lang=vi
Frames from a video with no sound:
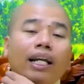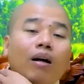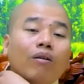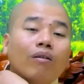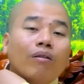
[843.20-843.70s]
ai
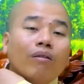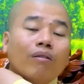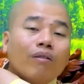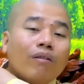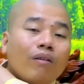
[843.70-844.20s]
đâu
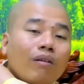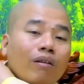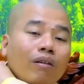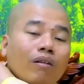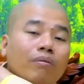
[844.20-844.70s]

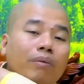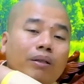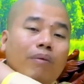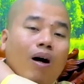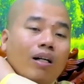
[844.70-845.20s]

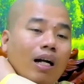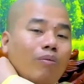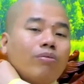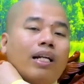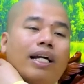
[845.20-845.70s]
mình bỏ
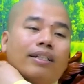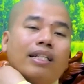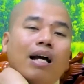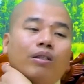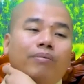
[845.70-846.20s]
công ra thì
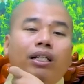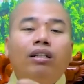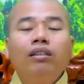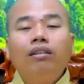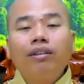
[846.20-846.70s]
sao thì mình
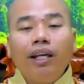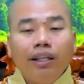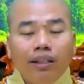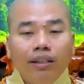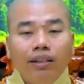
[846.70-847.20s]
hưởng được
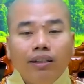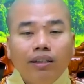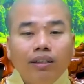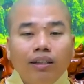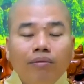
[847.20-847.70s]
gì
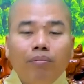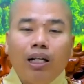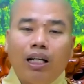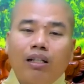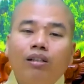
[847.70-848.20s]

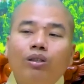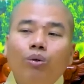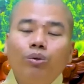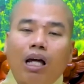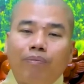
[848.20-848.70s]
mình là người
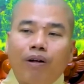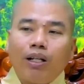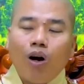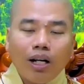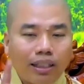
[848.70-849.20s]
tu tập phải
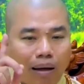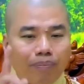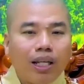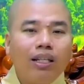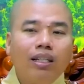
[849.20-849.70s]
có cái
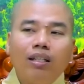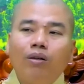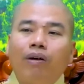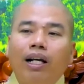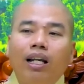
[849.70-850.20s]
tâm vậy chứ
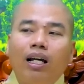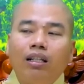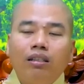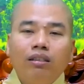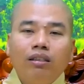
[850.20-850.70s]
đâu phải là
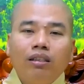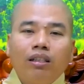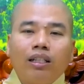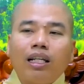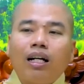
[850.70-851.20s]

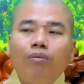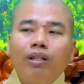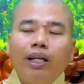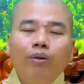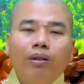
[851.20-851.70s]
người ta không
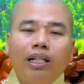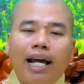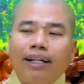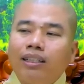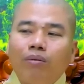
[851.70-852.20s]
kêu mình
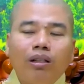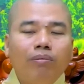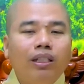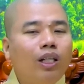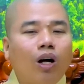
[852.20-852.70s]
ăn xong là
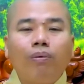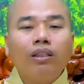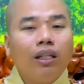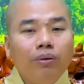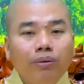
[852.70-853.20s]
mình dọn
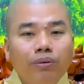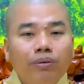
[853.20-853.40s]
mất tiêu